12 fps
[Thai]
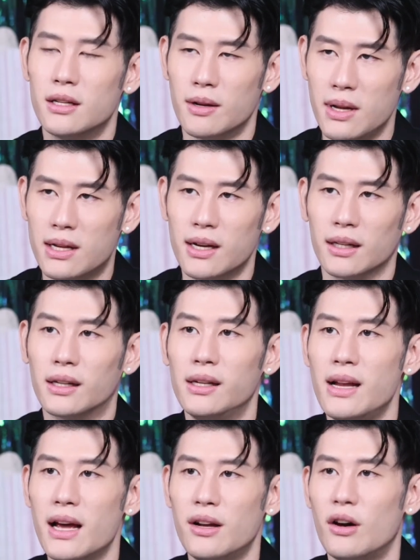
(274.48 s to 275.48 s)
จะมีเกิดขึ้
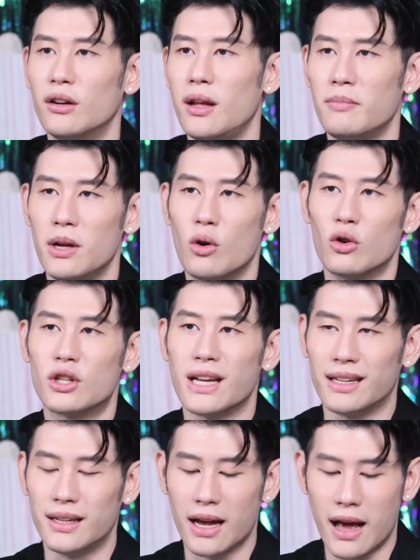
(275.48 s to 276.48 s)
นแน่นอนในปี
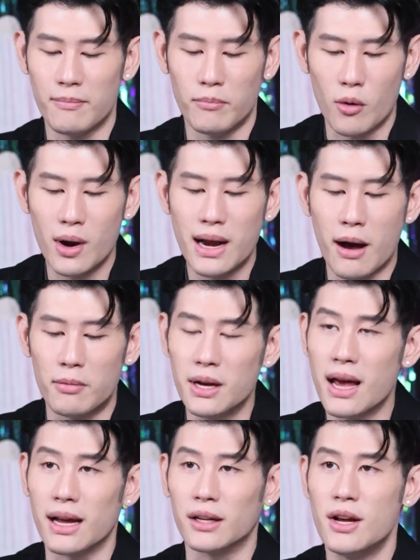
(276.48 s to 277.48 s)
67นะครับเพราะว่าดาวพ
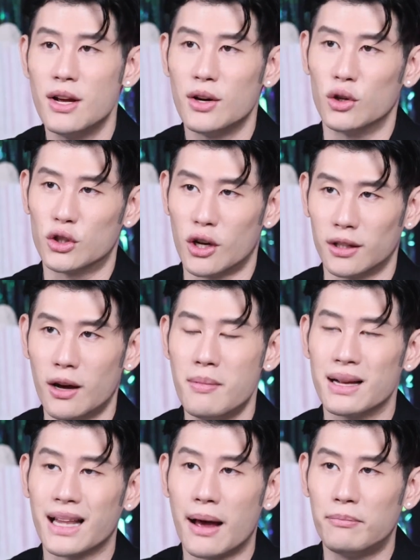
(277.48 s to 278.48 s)
ฤหัสโคจรเข้า
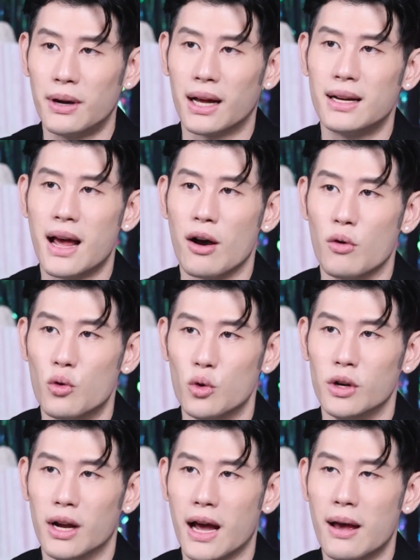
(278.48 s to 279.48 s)
มาทับลัคนาของ
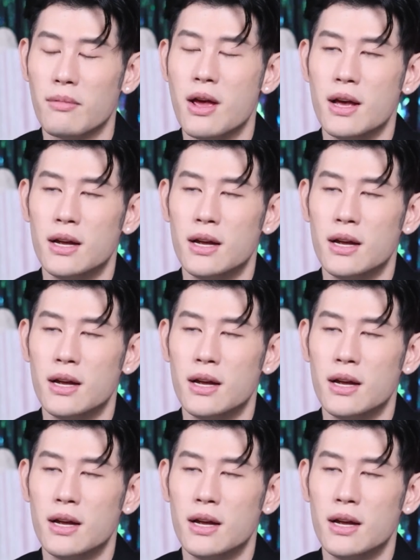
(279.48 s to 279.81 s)
คุณนะครับ